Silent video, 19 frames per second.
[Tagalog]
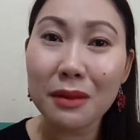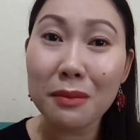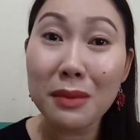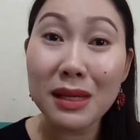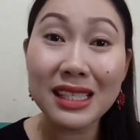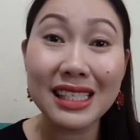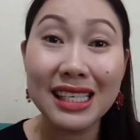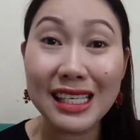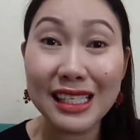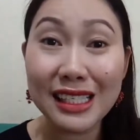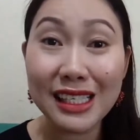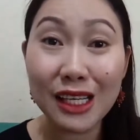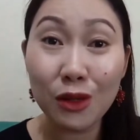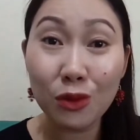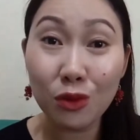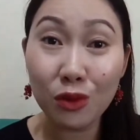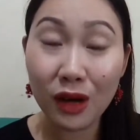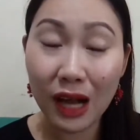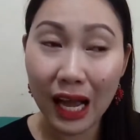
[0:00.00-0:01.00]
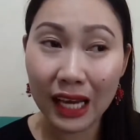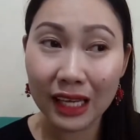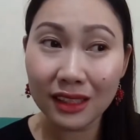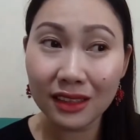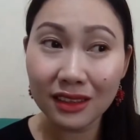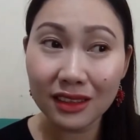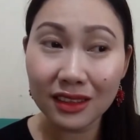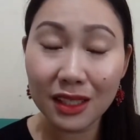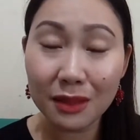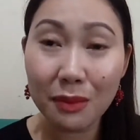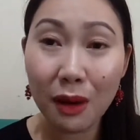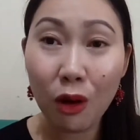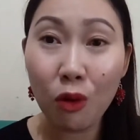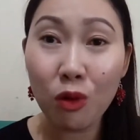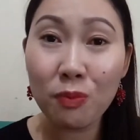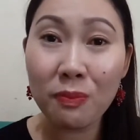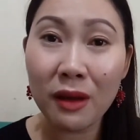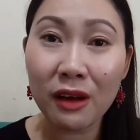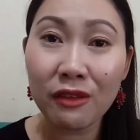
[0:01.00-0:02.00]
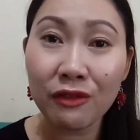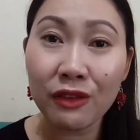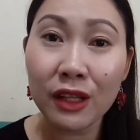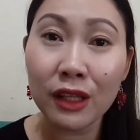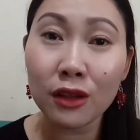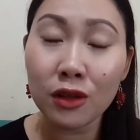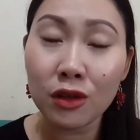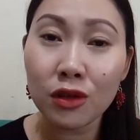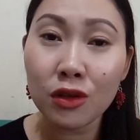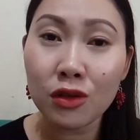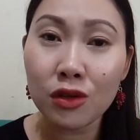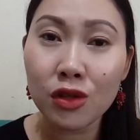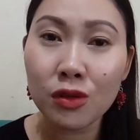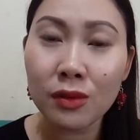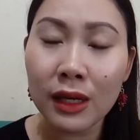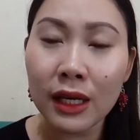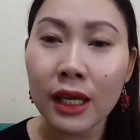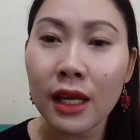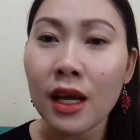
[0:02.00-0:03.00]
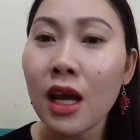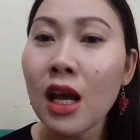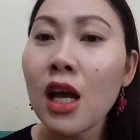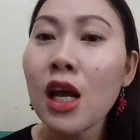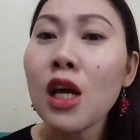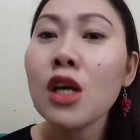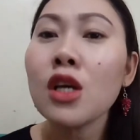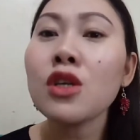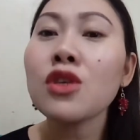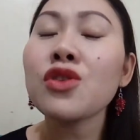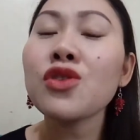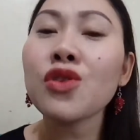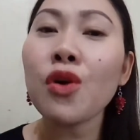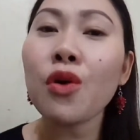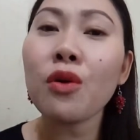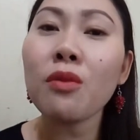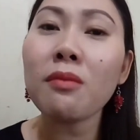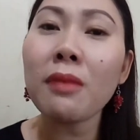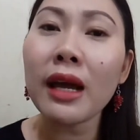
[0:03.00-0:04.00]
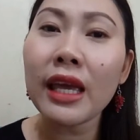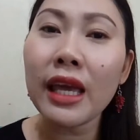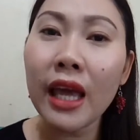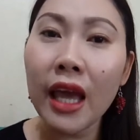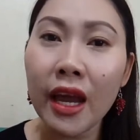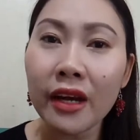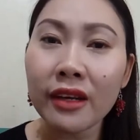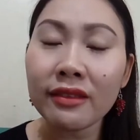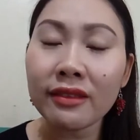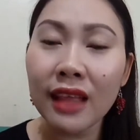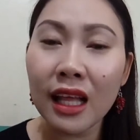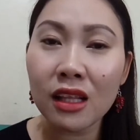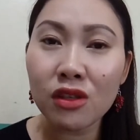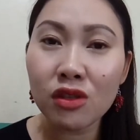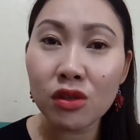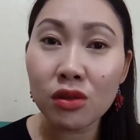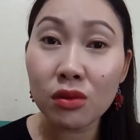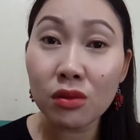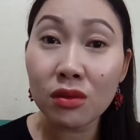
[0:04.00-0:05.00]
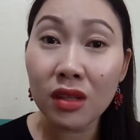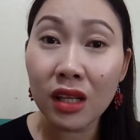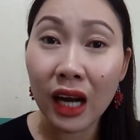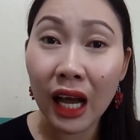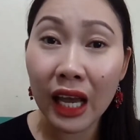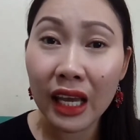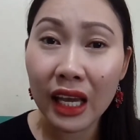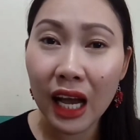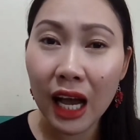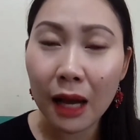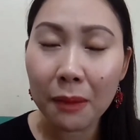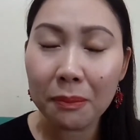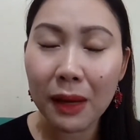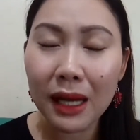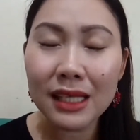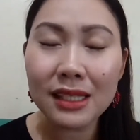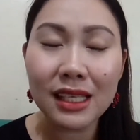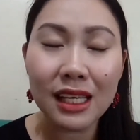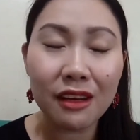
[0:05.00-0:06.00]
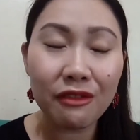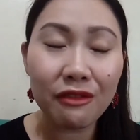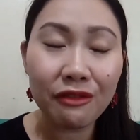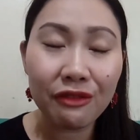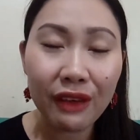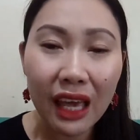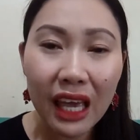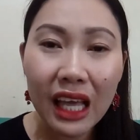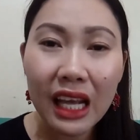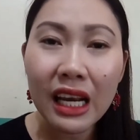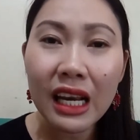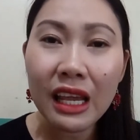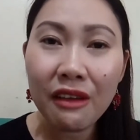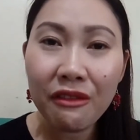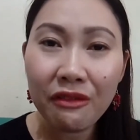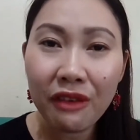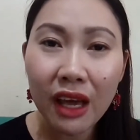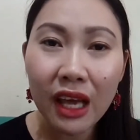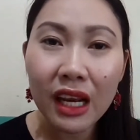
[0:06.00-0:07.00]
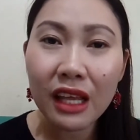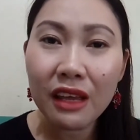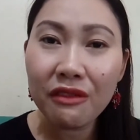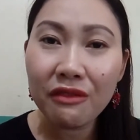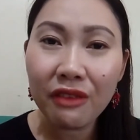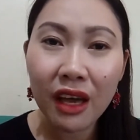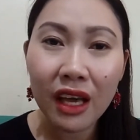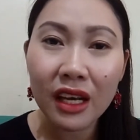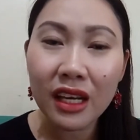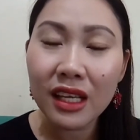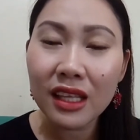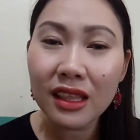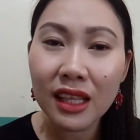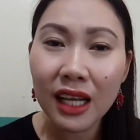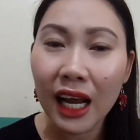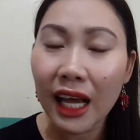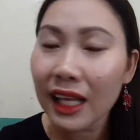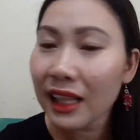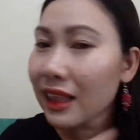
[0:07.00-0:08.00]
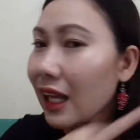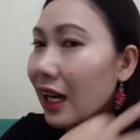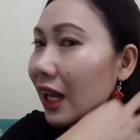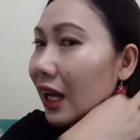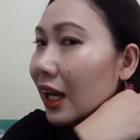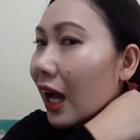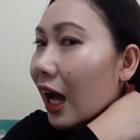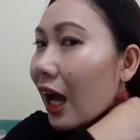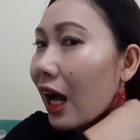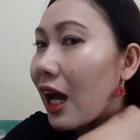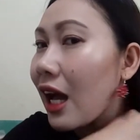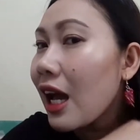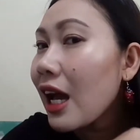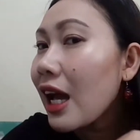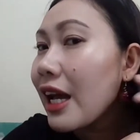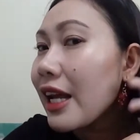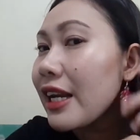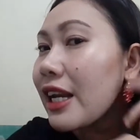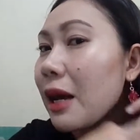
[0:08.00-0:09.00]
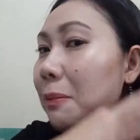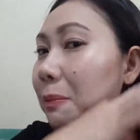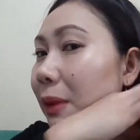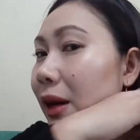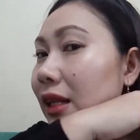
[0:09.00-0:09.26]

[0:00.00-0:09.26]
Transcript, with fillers: masisilungan. ba diba? Open field yun usually. So, my hair tends to dry up. As in, very, very, very dry talaga. Na